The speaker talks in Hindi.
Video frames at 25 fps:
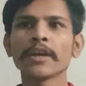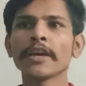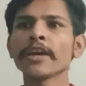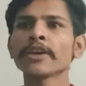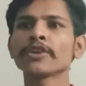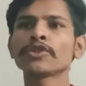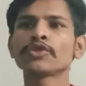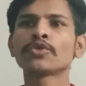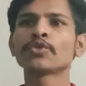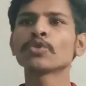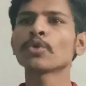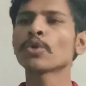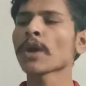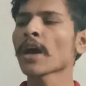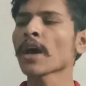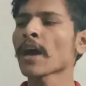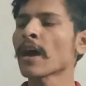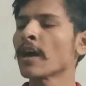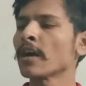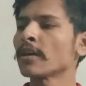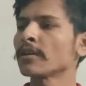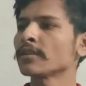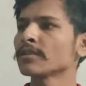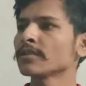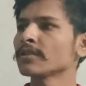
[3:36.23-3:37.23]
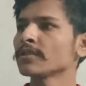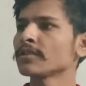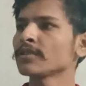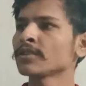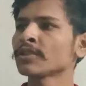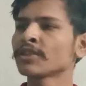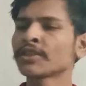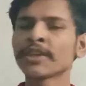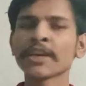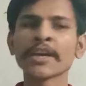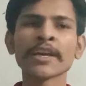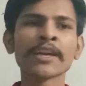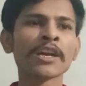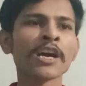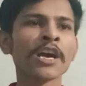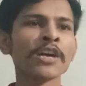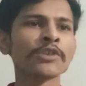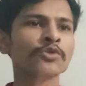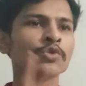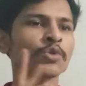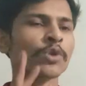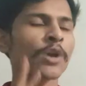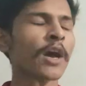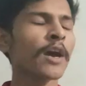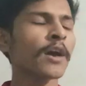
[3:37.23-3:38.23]
एक जोड़ा शेर का
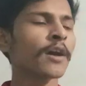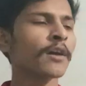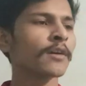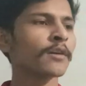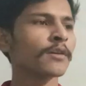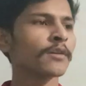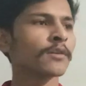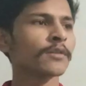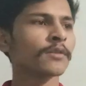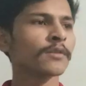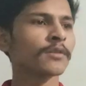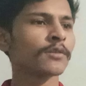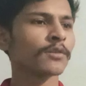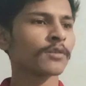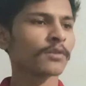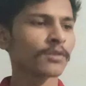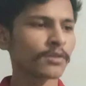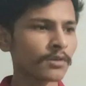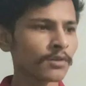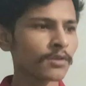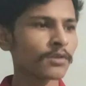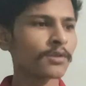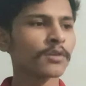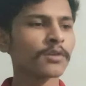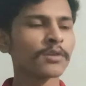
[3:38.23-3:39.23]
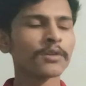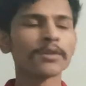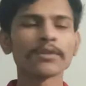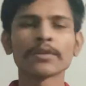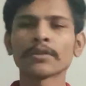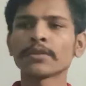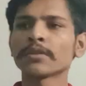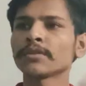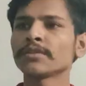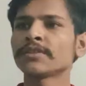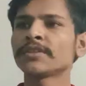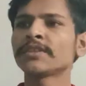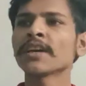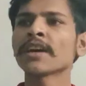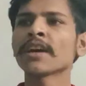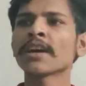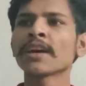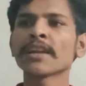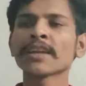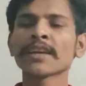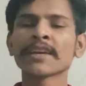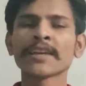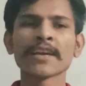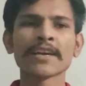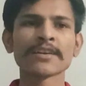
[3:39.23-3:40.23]
जोड़ा
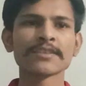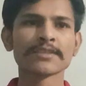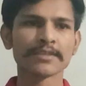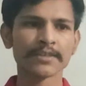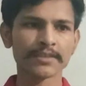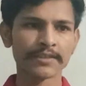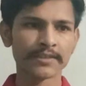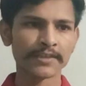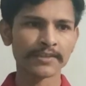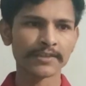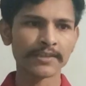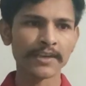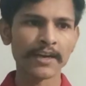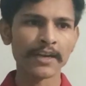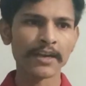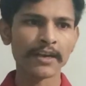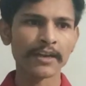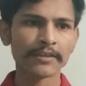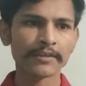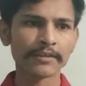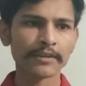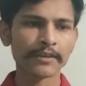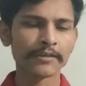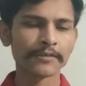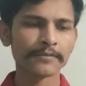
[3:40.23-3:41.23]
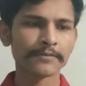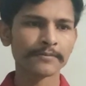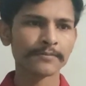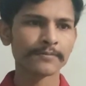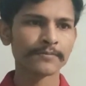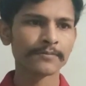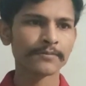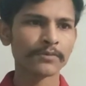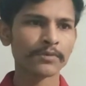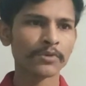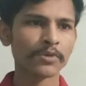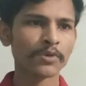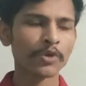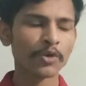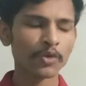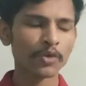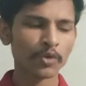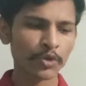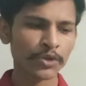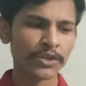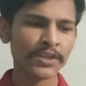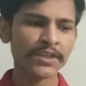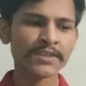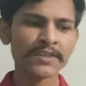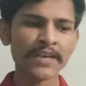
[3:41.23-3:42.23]
जंगल के रास्ते से जा रहा था
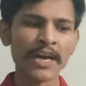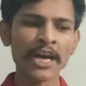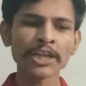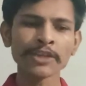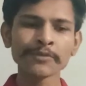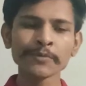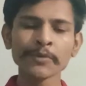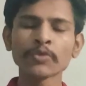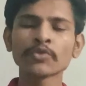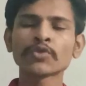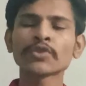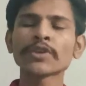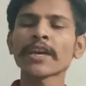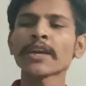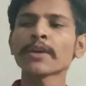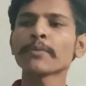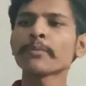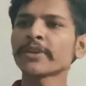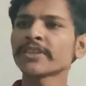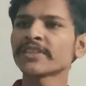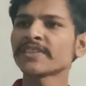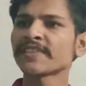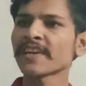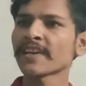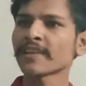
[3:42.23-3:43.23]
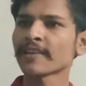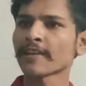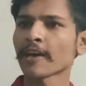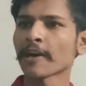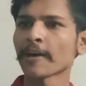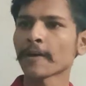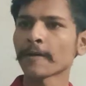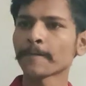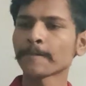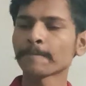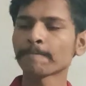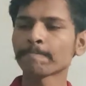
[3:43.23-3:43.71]
उसके साथ में उसका एक बच्चा था